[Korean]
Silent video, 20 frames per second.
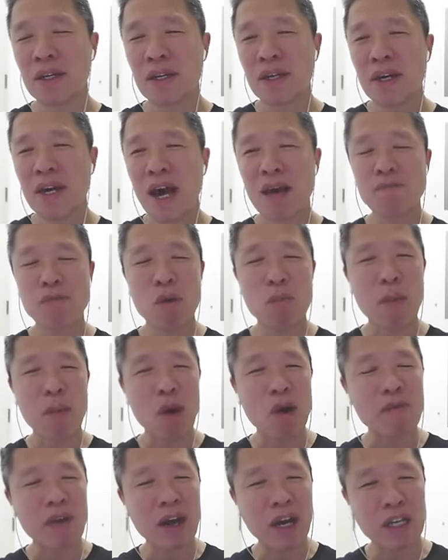한번
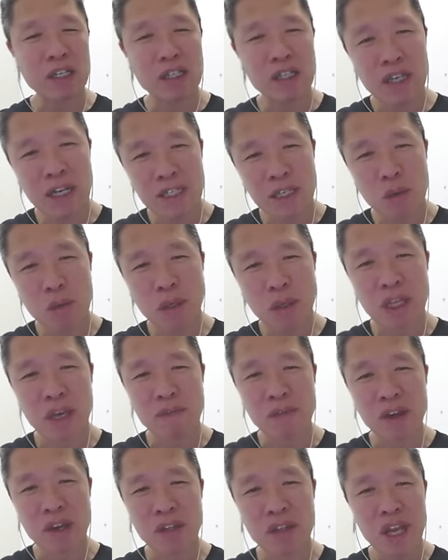베어 마켓이 찾아오게
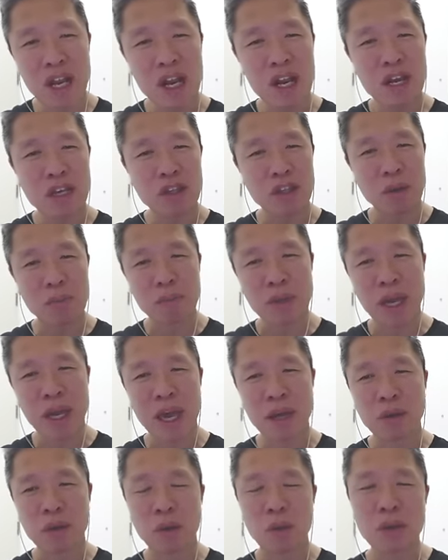되면 1년 넘게
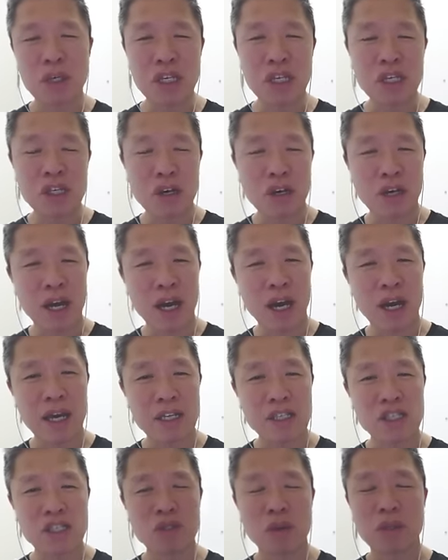그리고 2년 가까이
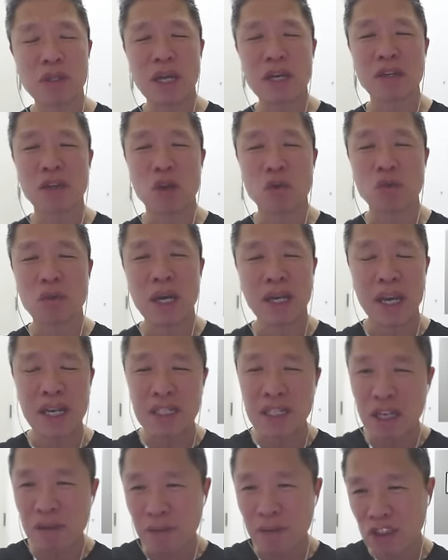지속되는 경우가
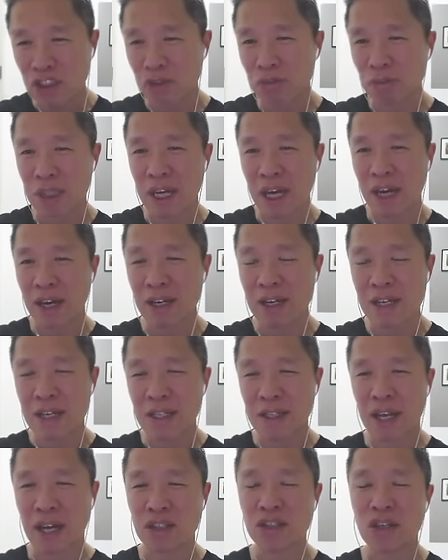굉장히 많습니다.
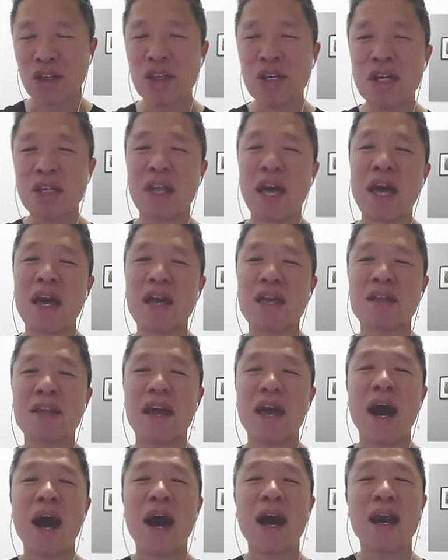따라서
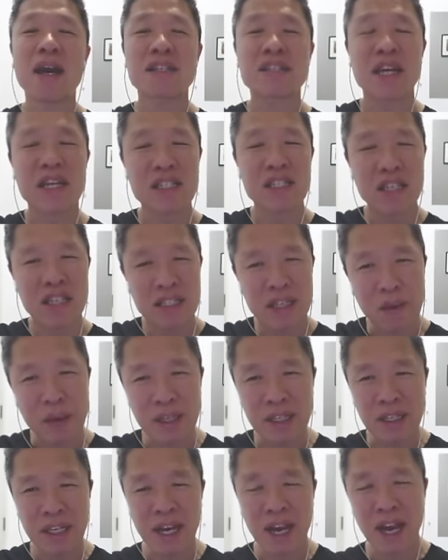대세 하락장이
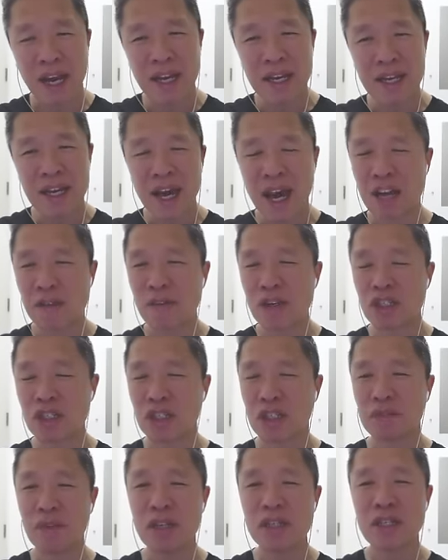찾아왔는가 아니면
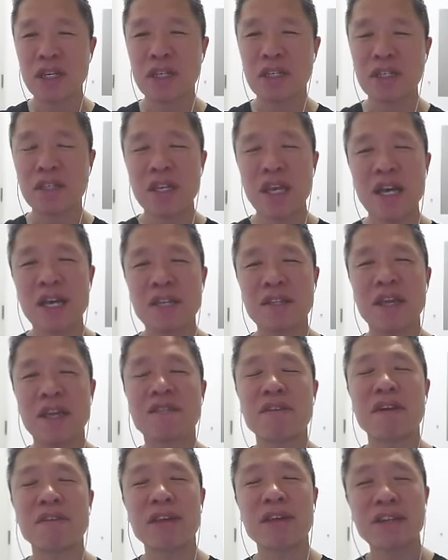지금 현재는
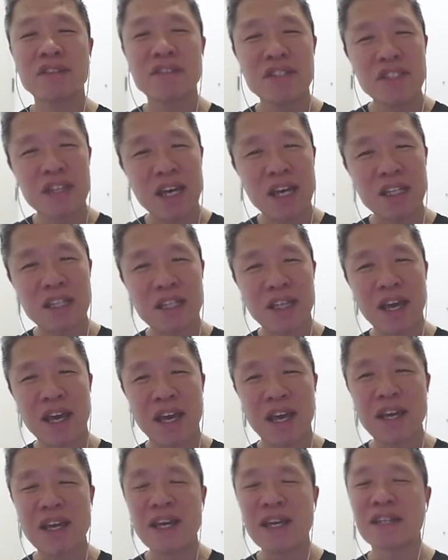대세
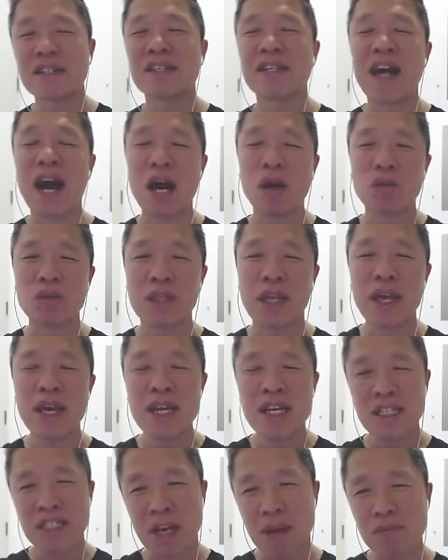상승장인데 그
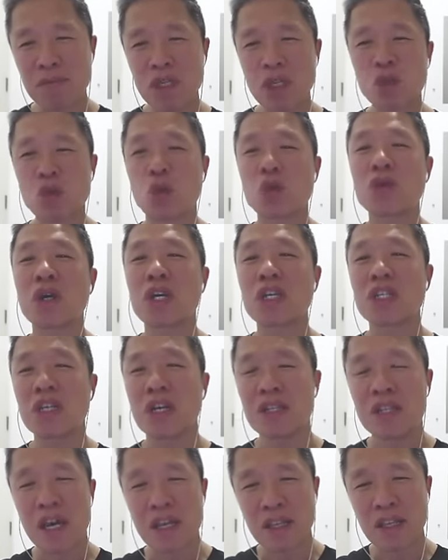가운데 잠시 조정이
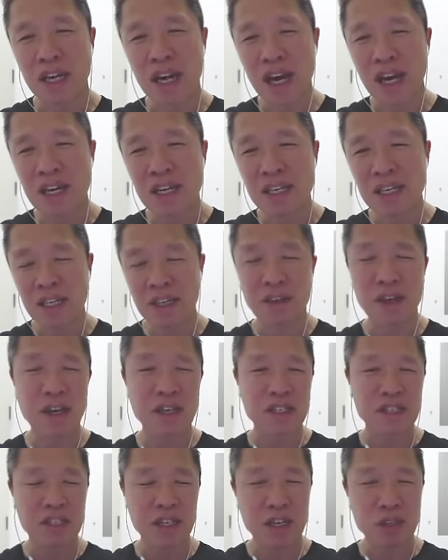찾아왔는가 이게
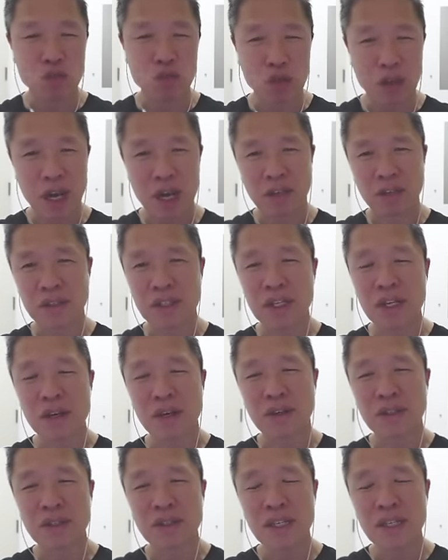굉장히
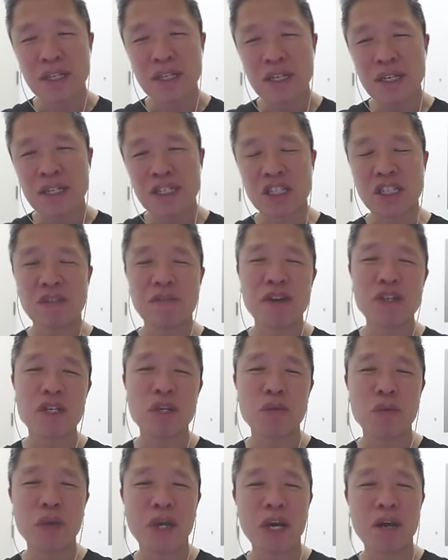중요하거든요. 지금 현재
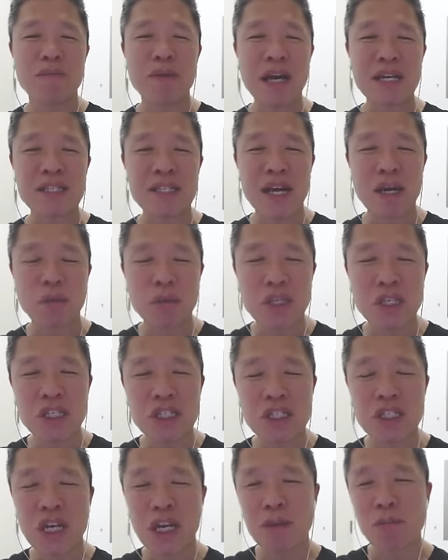우리가 맞이하고 있는
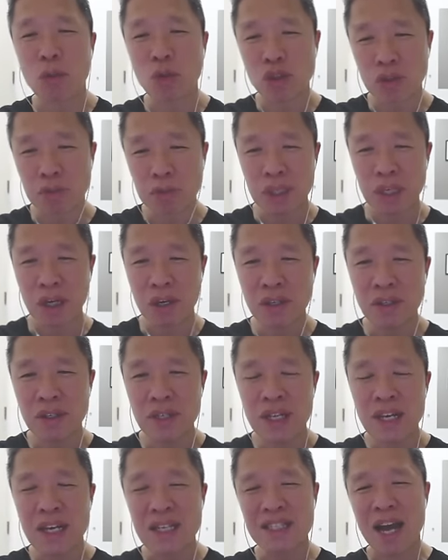시장의 모습은요.
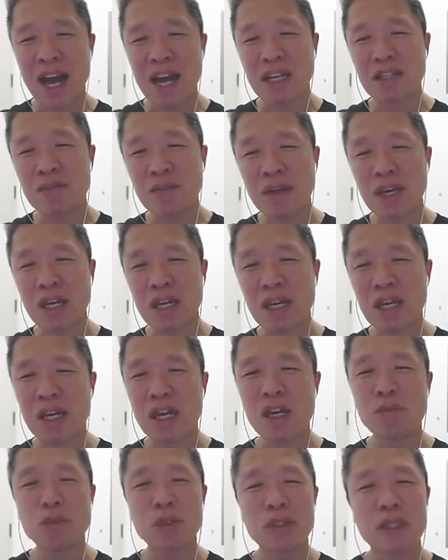자금이
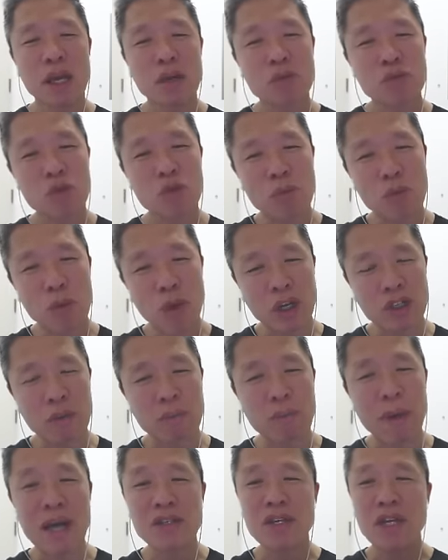일부 테크 종목에서
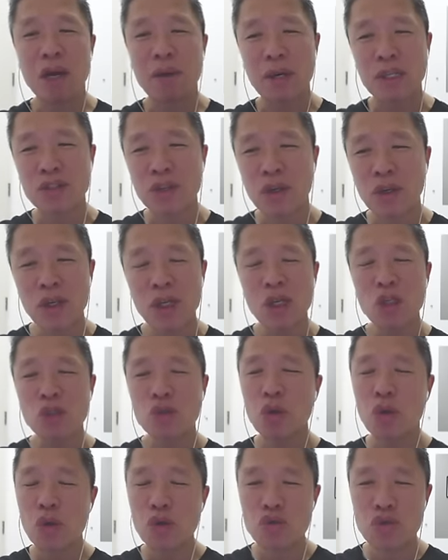빠져나와서
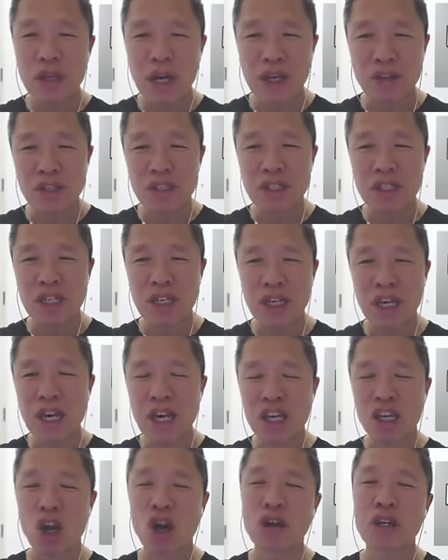소형주라든지
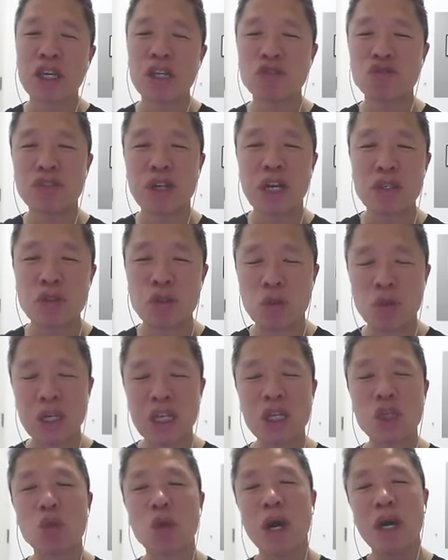경기 순환주로
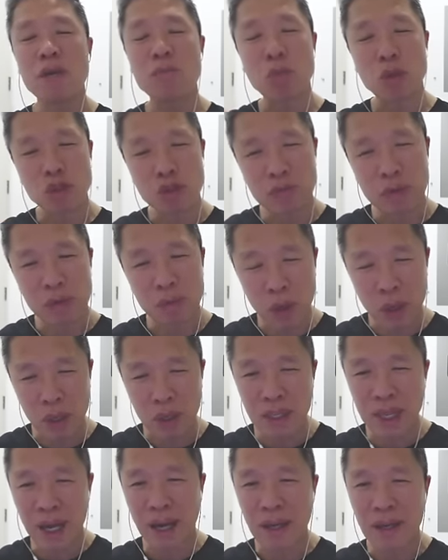이동하는 모습을
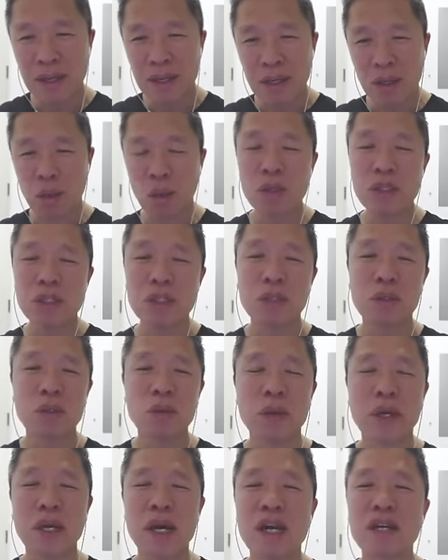보인다. 이런 식으로
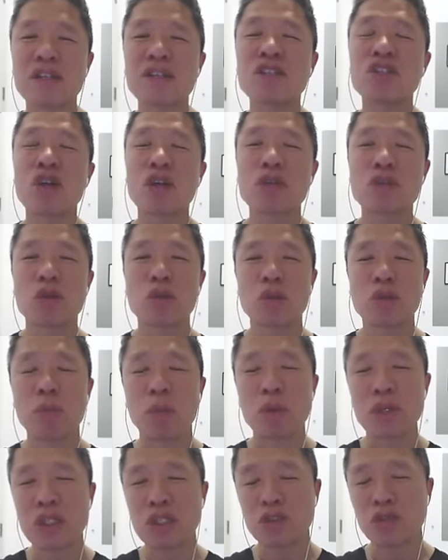우리가 긍정적으로
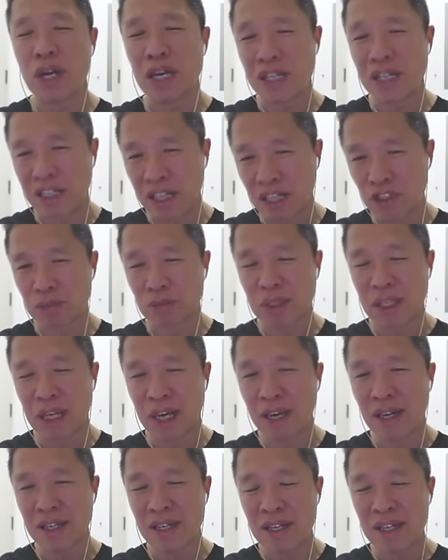보실 수가
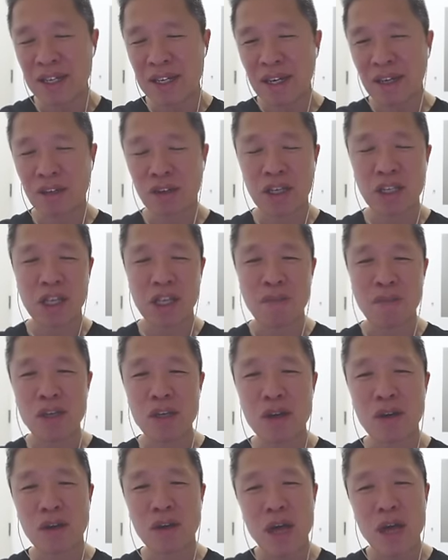있겠습니다. 그렇게
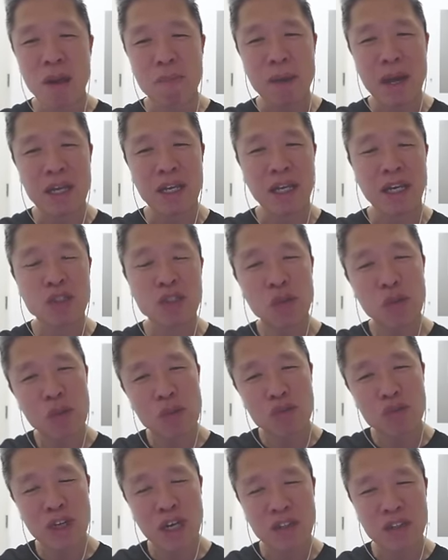되면요. 만약에
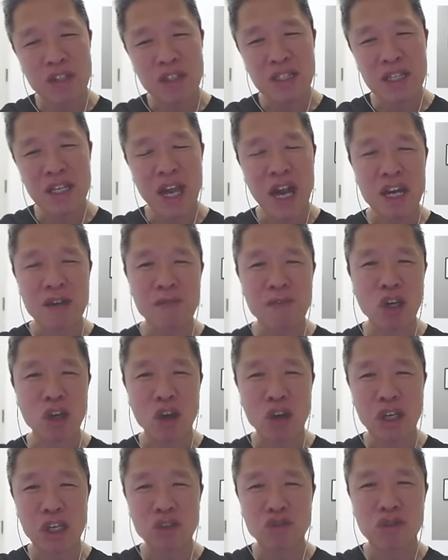소형주라든지 아니면
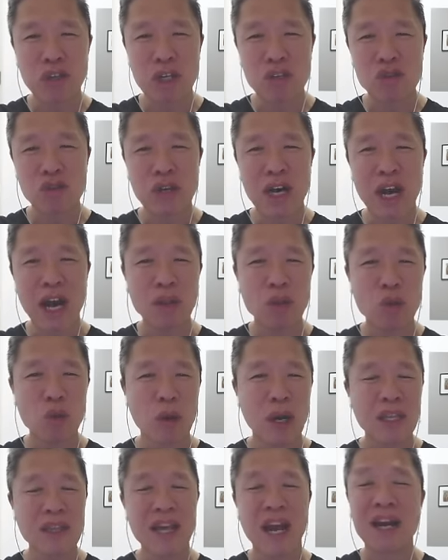경기 순환주가
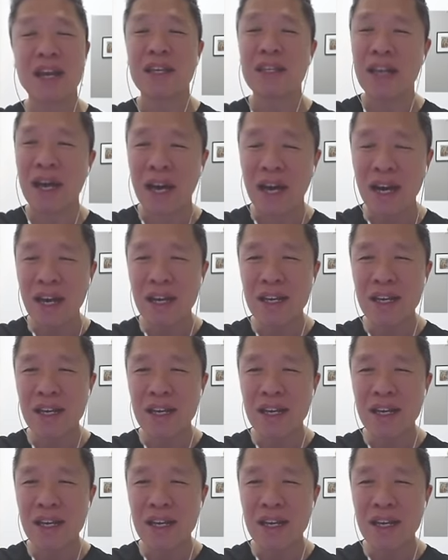한동안 달리다가